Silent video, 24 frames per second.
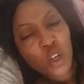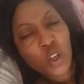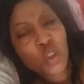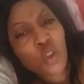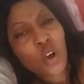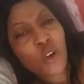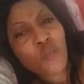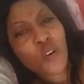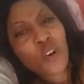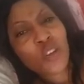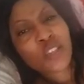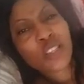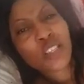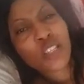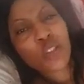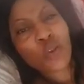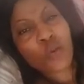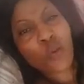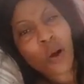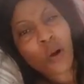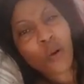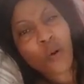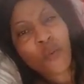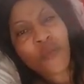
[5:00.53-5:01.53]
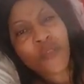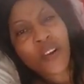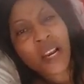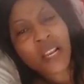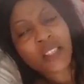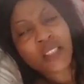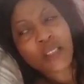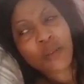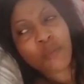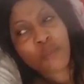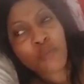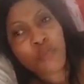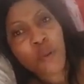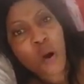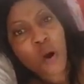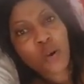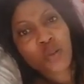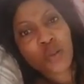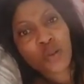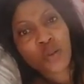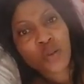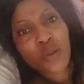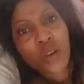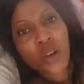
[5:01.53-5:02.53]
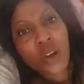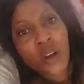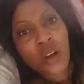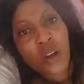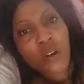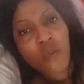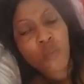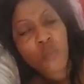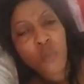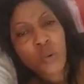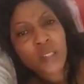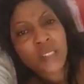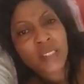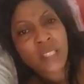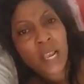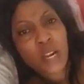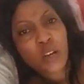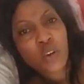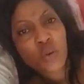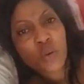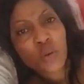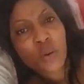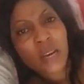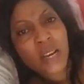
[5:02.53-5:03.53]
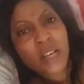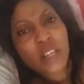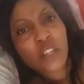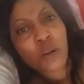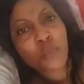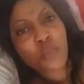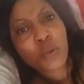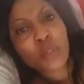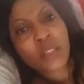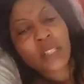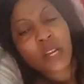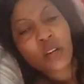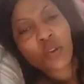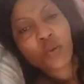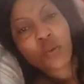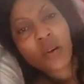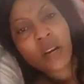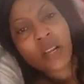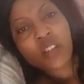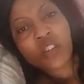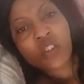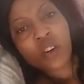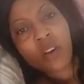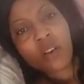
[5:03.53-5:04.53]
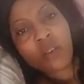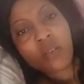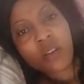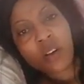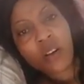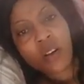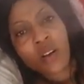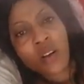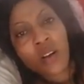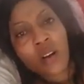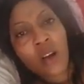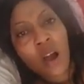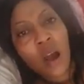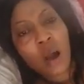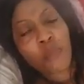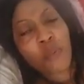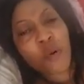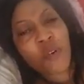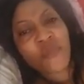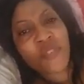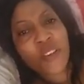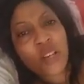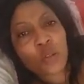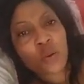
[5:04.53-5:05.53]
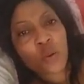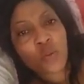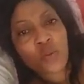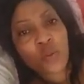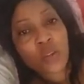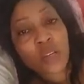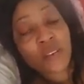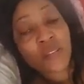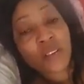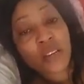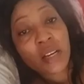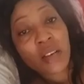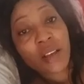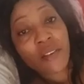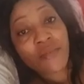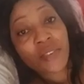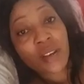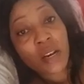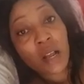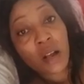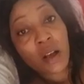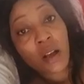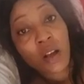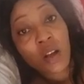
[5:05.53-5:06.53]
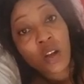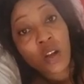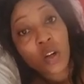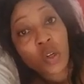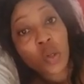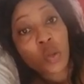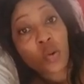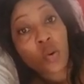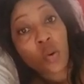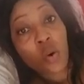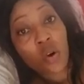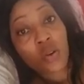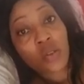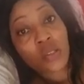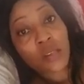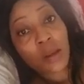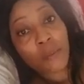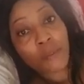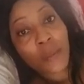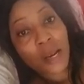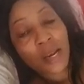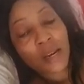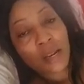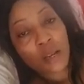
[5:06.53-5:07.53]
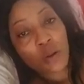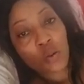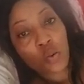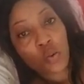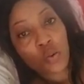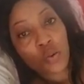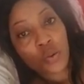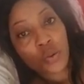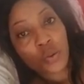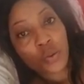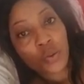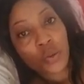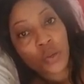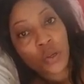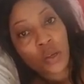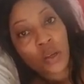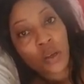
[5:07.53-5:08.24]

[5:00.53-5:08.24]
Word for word: Dans vos histoires vous faites les inbox pour détruire les gens, pour détruire les gens, après ah, vous faites comme si vous n'avez rien fait là. Nous, on s'emballe les couilles.